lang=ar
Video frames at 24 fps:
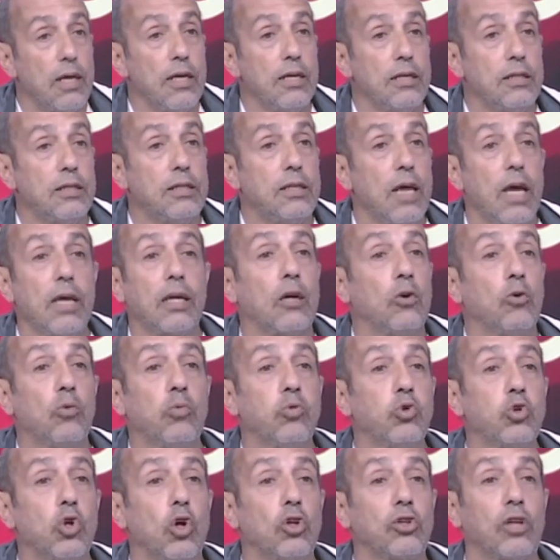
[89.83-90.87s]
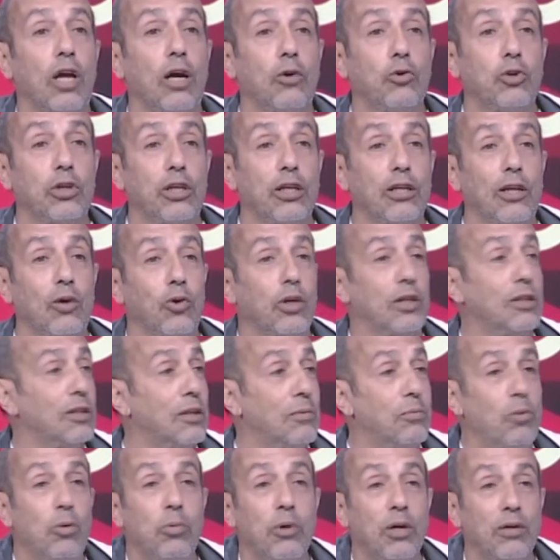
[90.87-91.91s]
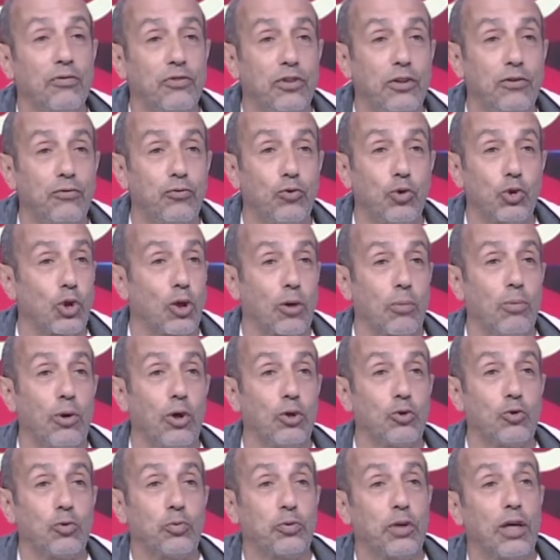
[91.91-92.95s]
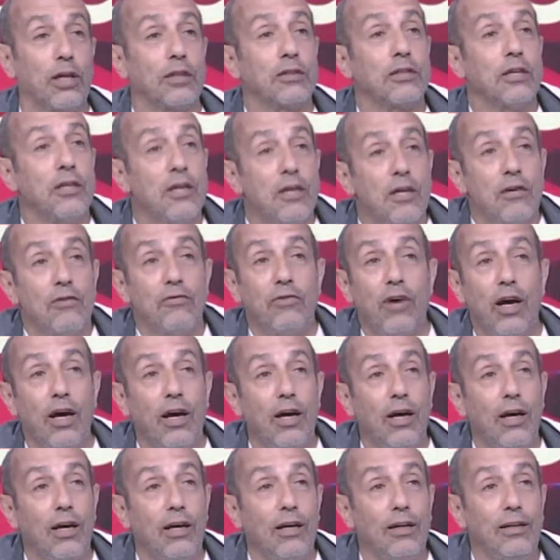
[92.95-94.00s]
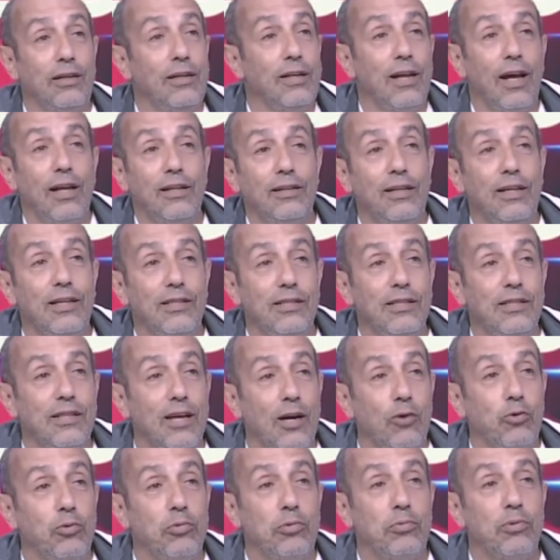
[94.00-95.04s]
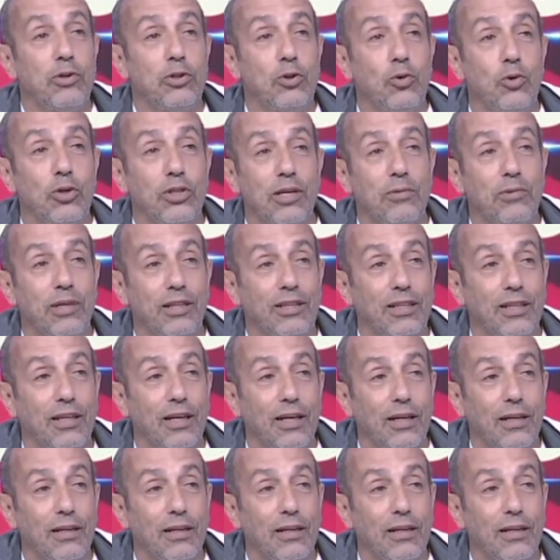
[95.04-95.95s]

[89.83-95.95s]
ازاي كانوا بساط قوي كده وكان دمهم خفيف وشربات وبتاع فايه العيال دي لذيذه قوي بتمثل يا سايبه دي